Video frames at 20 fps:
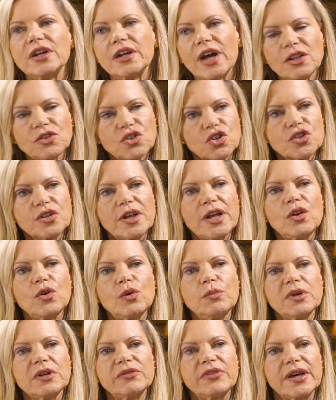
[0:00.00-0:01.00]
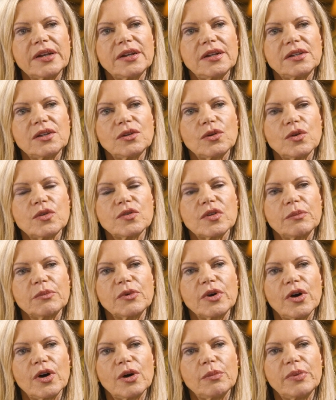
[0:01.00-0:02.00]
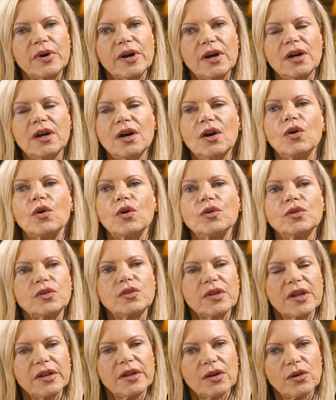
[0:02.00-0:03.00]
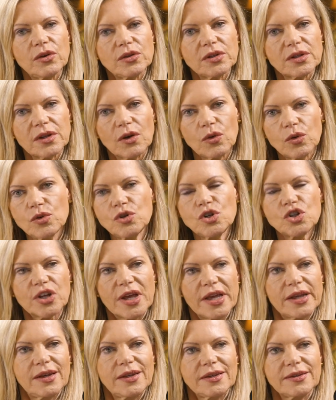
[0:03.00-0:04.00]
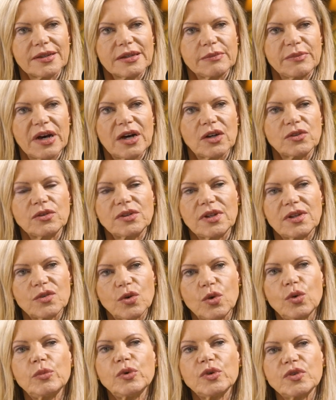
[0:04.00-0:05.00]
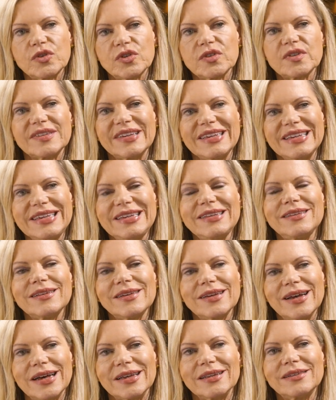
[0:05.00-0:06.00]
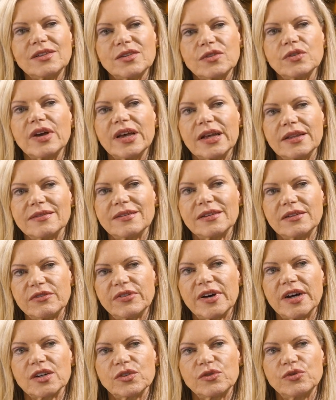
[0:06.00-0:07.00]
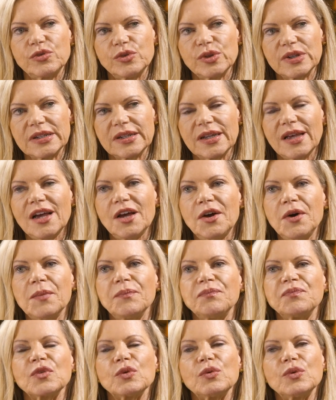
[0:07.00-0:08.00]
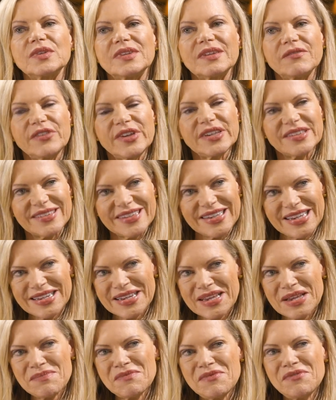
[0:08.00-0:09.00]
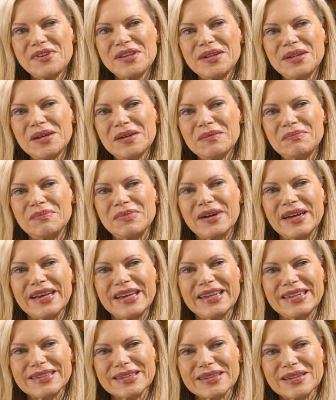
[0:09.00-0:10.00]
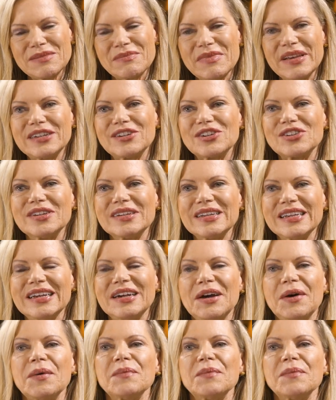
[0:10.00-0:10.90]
ganz schnell umgewandelt in unserem Körper und unschädlich gemacht. Und das Homozystein kann zu Herzinfarkt führen. Ja. Und wir sehen eben wieder bei älteren Menschen,